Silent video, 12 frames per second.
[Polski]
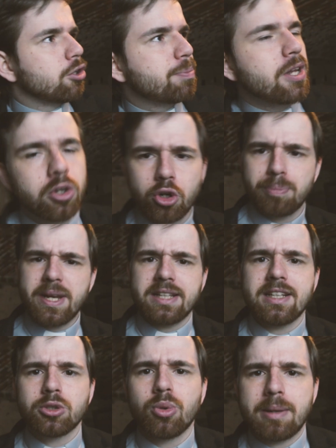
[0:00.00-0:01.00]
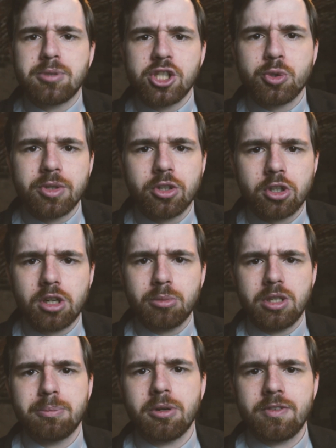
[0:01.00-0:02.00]
Dopiero kobiety, które przyszły do
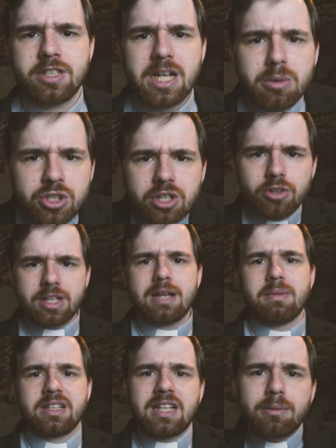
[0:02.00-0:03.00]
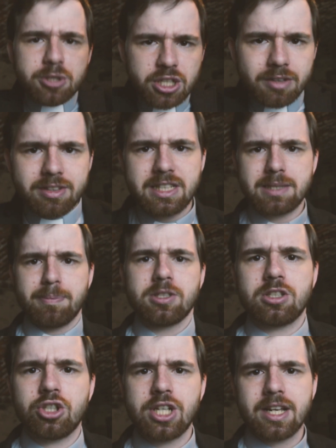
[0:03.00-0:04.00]
grobu, im powiedziały, że go nie ma. Tak by się nawet nie
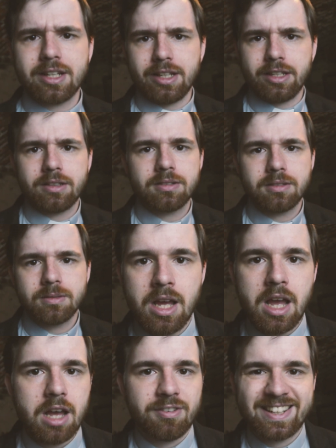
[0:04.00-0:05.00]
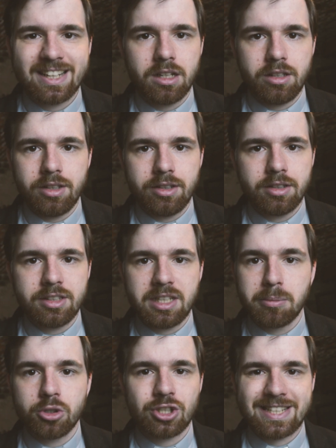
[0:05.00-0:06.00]
spostrzegli. Ewangelii
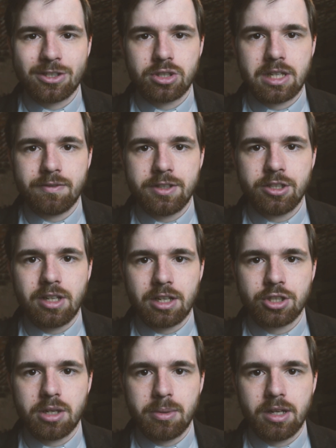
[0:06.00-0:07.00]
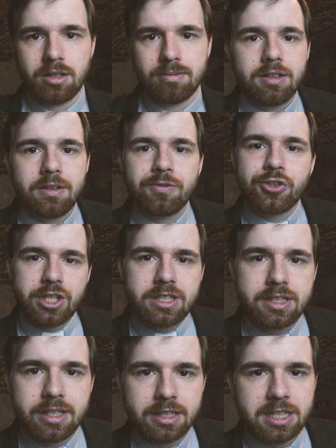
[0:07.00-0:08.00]
nie można zostawić dla siebie.
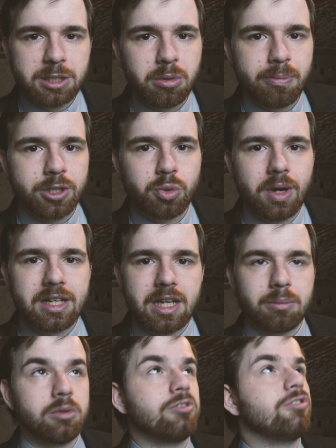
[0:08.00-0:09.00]
Wszyscy jesteśmy posłani, aby